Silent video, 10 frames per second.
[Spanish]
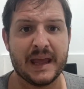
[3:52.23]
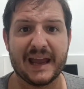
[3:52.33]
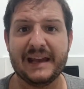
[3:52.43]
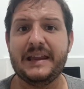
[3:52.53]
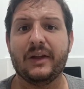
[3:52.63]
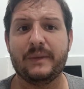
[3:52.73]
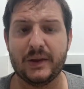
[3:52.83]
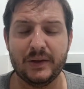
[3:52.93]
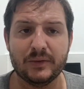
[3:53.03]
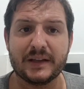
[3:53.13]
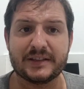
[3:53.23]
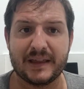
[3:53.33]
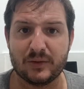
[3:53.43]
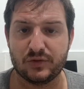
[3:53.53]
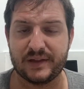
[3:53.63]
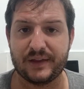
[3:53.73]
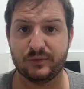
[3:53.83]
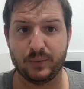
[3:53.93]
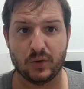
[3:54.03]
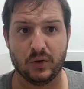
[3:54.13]
Él ha llegado al Valladolid en unas circunstancias
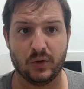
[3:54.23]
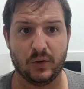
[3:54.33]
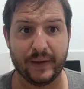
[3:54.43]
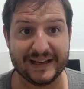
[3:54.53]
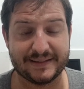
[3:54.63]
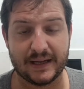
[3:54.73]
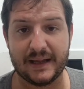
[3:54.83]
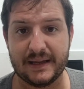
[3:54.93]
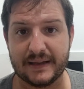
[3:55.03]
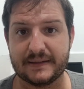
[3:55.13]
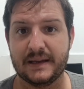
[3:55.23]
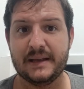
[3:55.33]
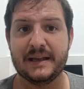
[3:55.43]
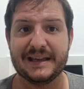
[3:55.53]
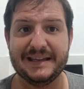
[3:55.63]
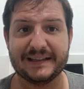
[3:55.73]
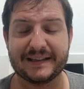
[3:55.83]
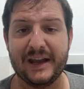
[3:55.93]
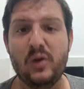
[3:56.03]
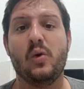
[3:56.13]
un poco extrañas y es
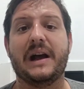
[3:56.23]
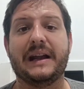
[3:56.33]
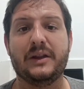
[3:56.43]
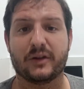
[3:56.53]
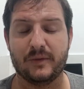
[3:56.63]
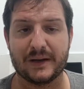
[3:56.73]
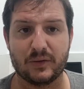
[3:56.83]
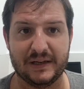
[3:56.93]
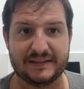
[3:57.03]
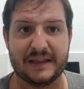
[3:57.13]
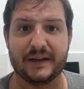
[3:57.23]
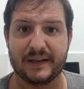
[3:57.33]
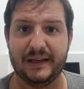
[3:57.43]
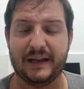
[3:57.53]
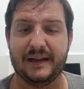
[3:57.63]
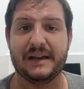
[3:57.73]
que no ha querido renovar con el estándar de Lija.